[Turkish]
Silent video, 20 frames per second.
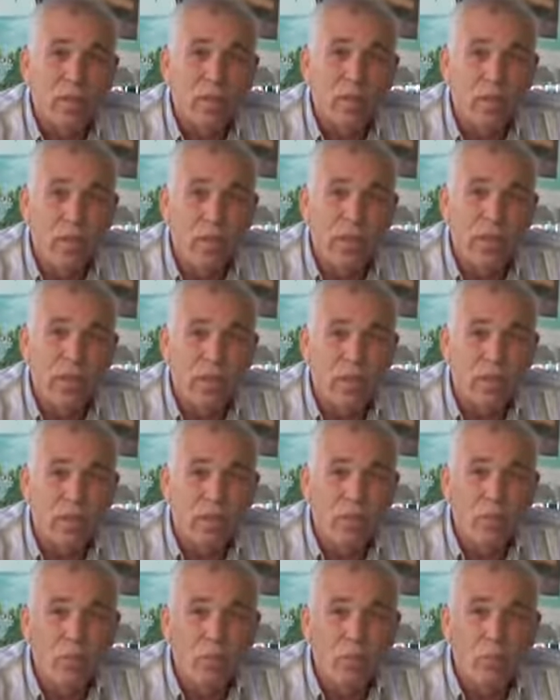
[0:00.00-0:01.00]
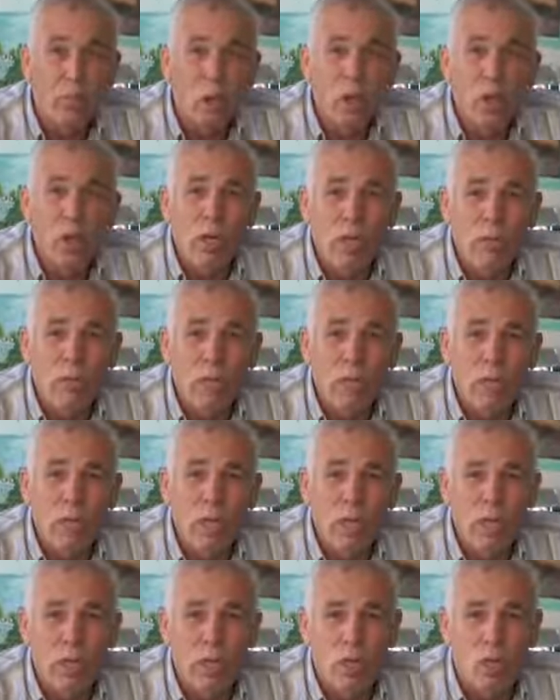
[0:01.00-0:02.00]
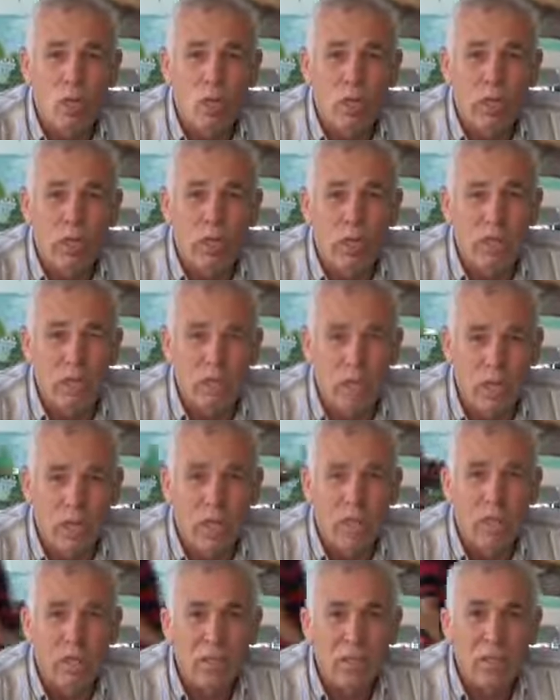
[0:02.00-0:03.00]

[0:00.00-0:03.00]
Şayet böyle bir saldırı olacak ise